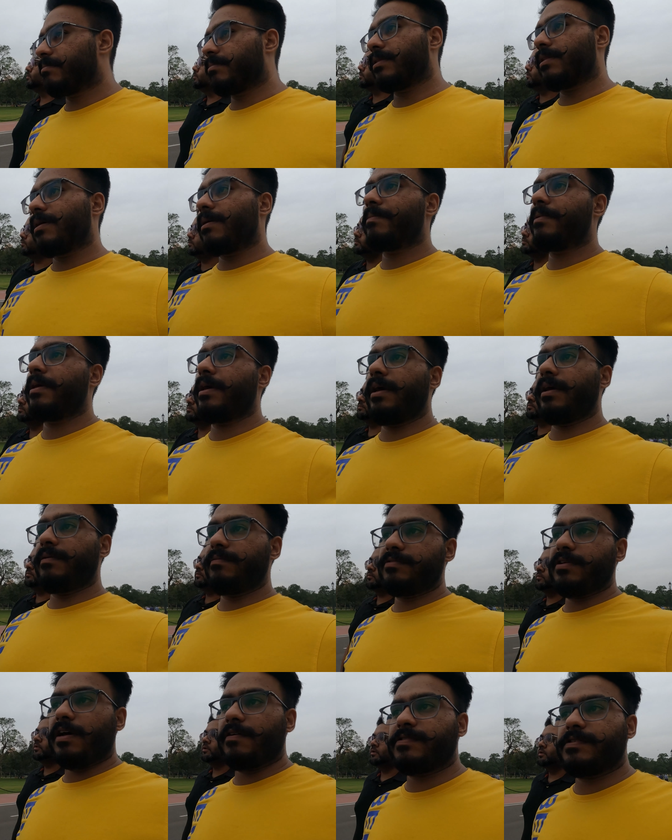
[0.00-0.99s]
मतलब क्या है
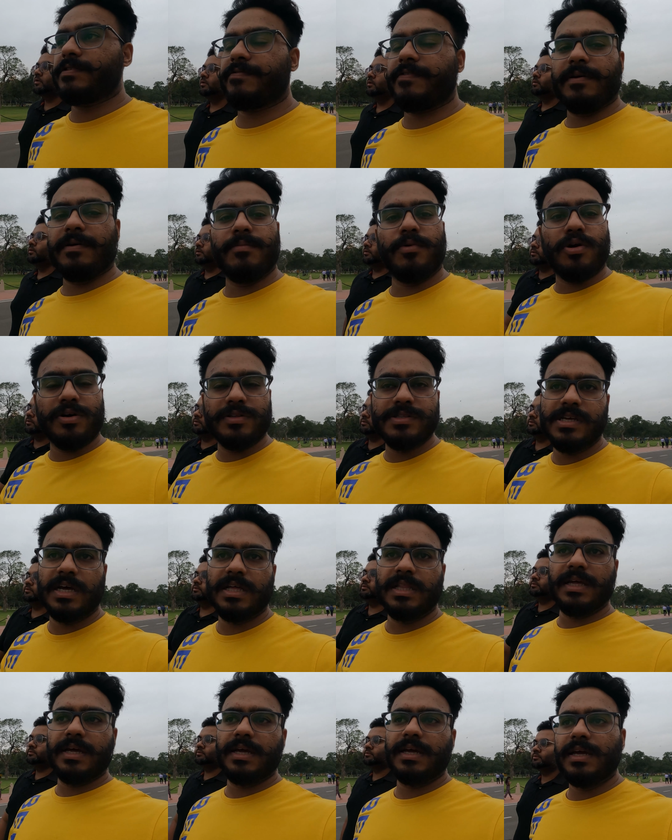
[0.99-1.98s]
साफ़ सफाई बहुत
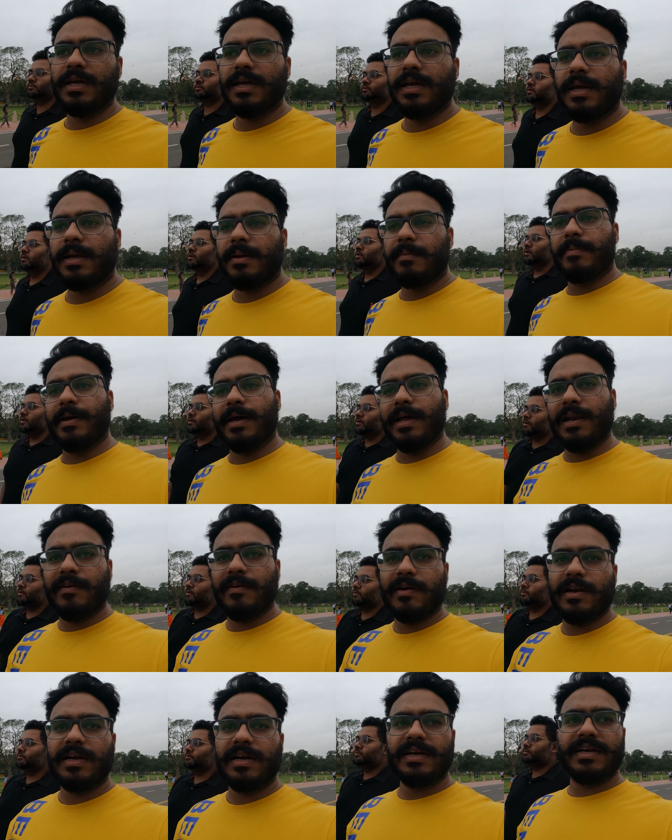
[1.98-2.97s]
ज़्यादा है पहले
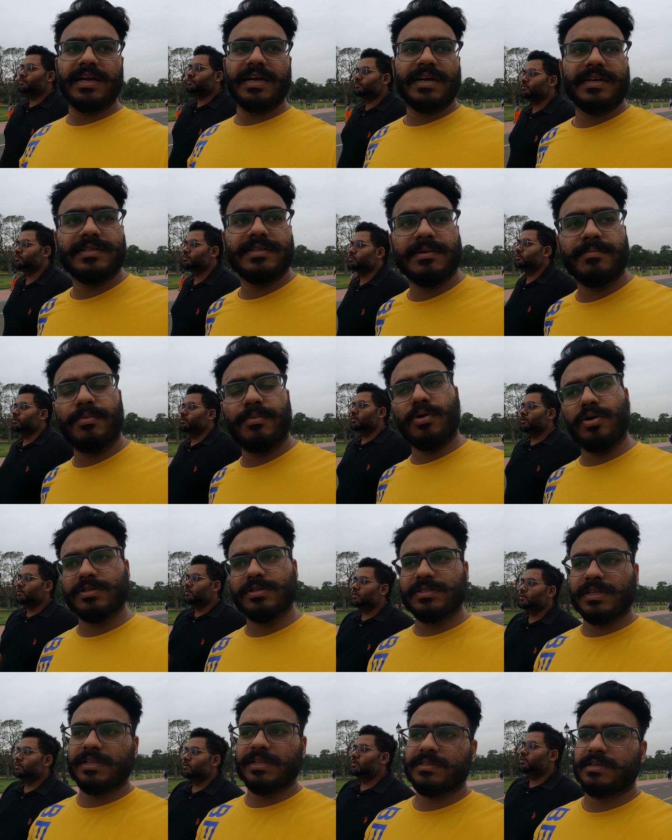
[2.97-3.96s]
वाले इंडिया गेट से
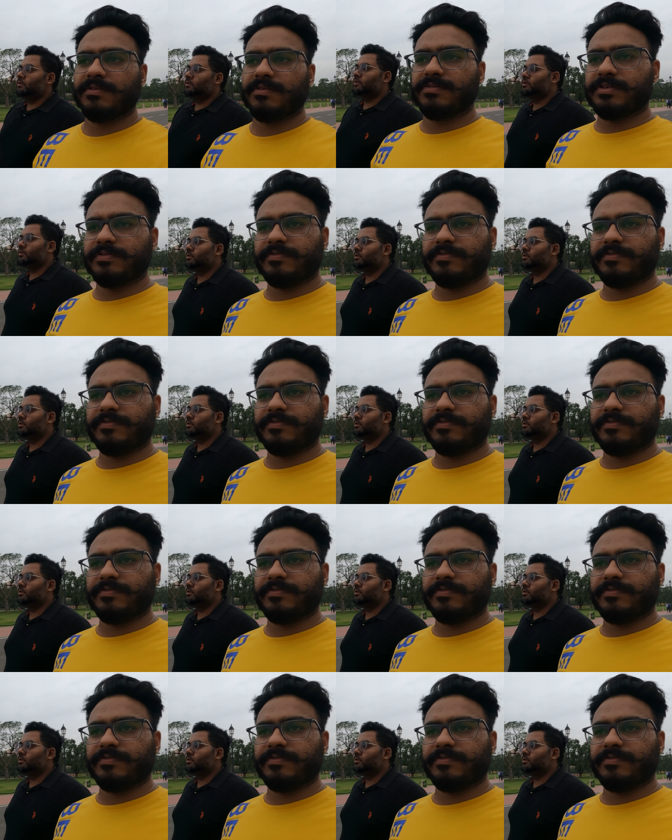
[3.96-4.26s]
बहुत ज़्यादा साफ़